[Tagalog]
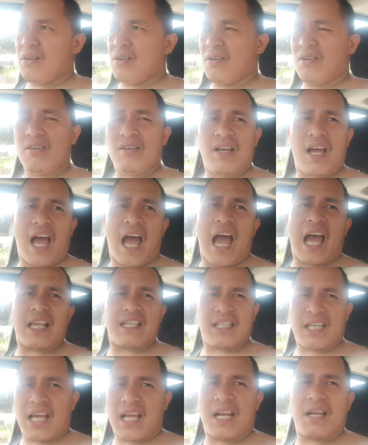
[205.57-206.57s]
no ah
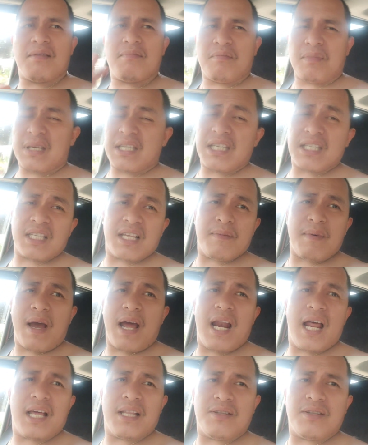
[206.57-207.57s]
siya misis na
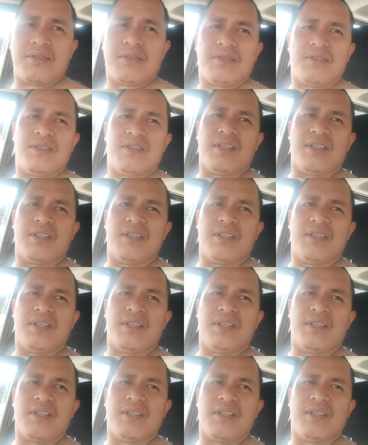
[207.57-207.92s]
bahala ato